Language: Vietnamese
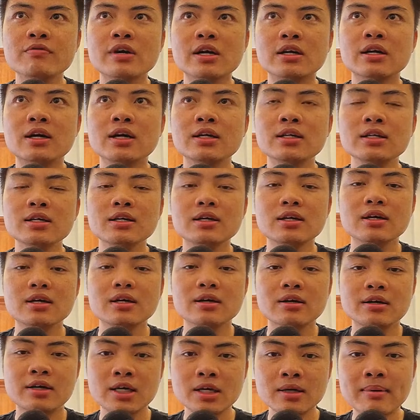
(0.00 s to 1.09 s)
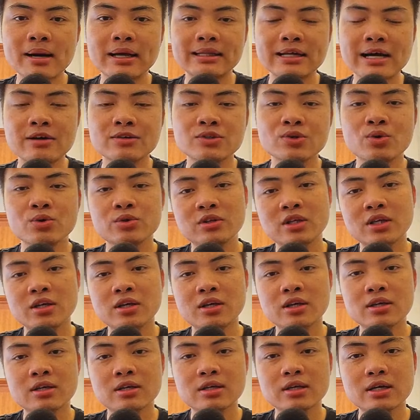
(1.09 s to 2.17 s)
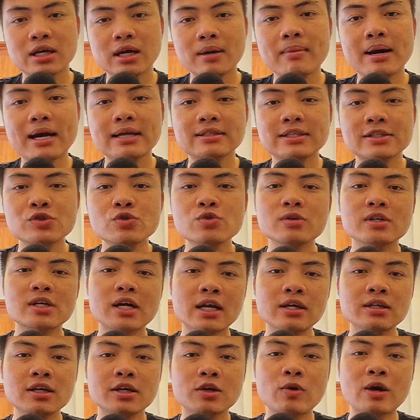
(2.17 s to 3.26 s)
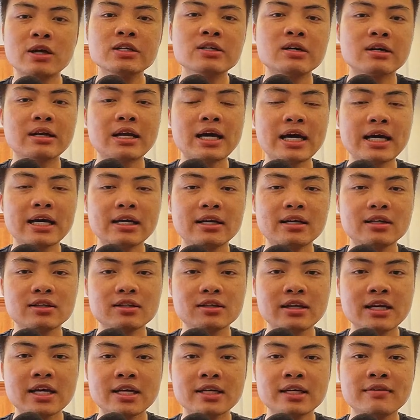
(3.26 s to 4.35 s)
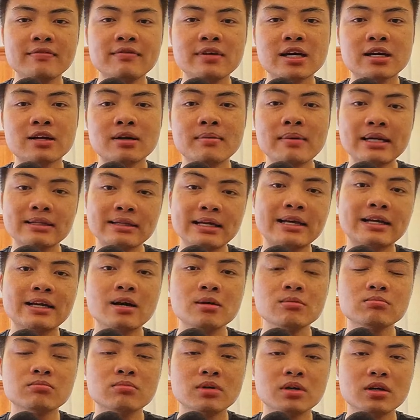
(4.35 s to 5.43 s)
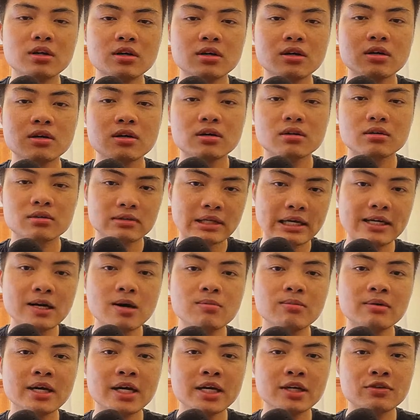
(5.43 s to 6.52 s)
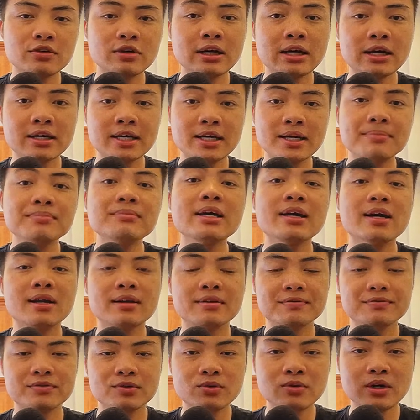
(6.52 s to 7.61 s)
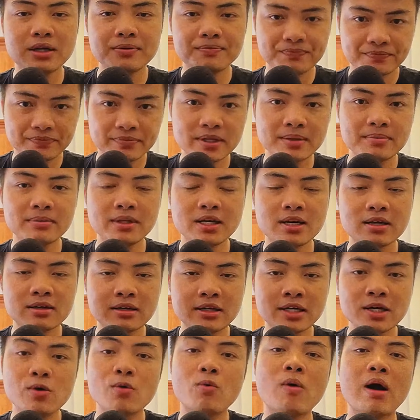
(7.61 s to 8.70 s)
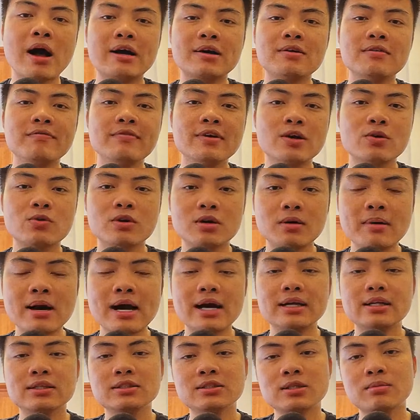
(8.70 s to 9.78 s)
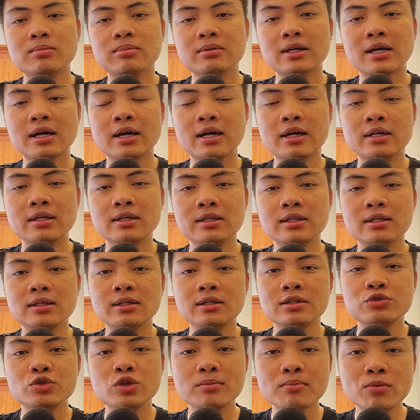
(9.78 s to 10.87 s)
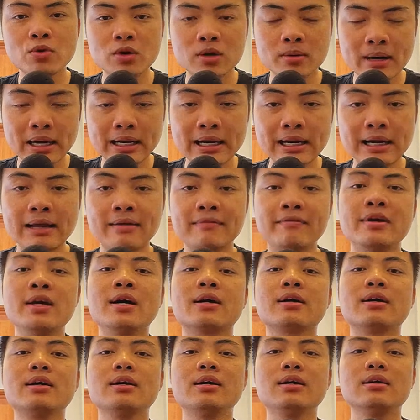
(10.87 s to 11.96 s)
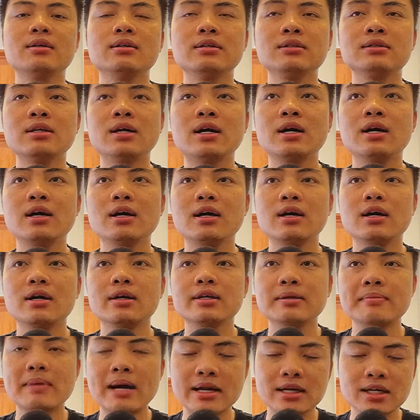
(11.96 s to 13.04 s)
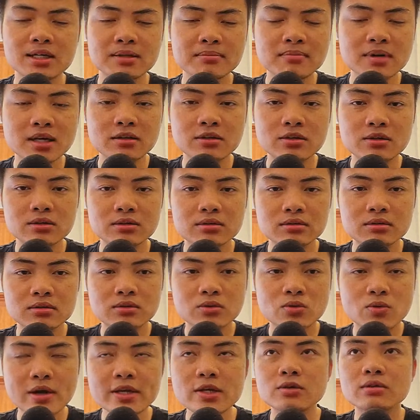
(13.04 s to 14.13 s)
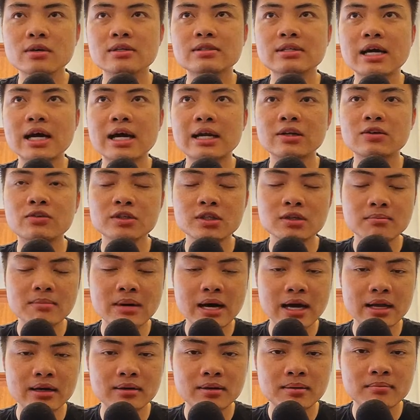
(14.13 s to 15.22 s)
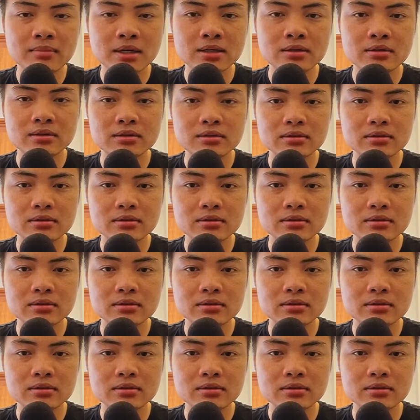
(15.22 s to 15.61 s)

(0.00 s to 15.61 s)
việc đấy khi bạn thạo rồi thì các bạn sẽ rút ngắn được quãng đường lại đến cái việc các bạn thành công thành công ở đây có là kiếm tiền đúng không ạ kiếm tiền hiệu quả công việc của các bạn trong cái chuyên môn các bạn đang làm việc được chưa chứ bạn đừng mất quá nhiều thời gian có những bạn là mất